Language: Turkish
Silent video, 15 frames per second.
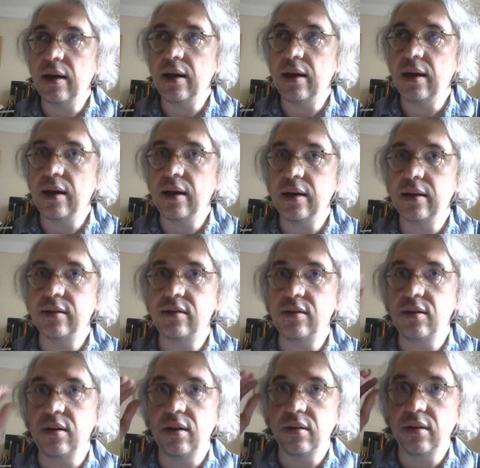e,
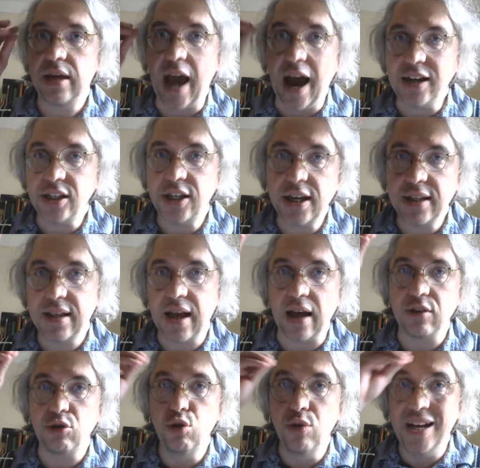
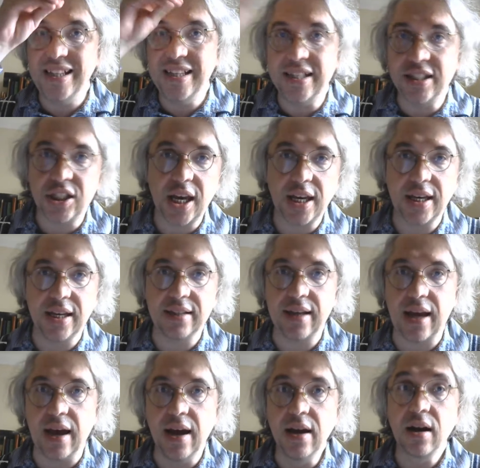gerçekten güvenilir
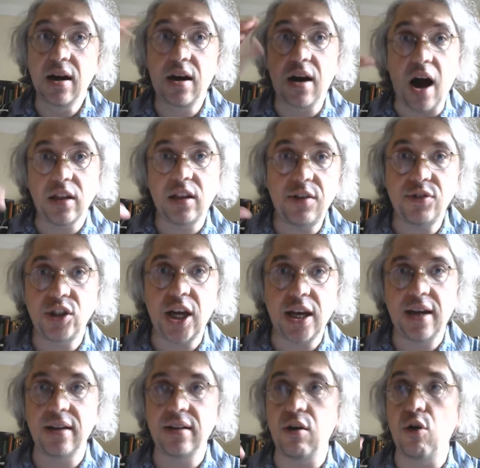şekilde, kreatif
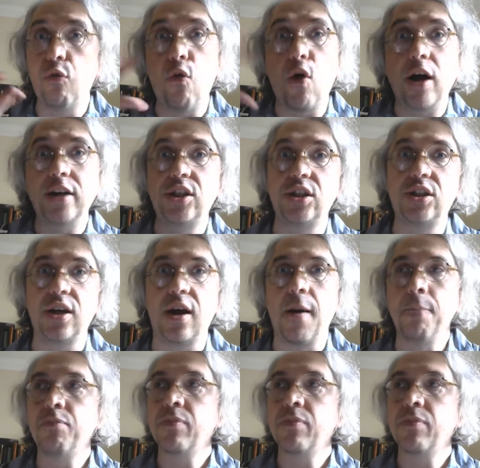şekilde, ufuk açıcı,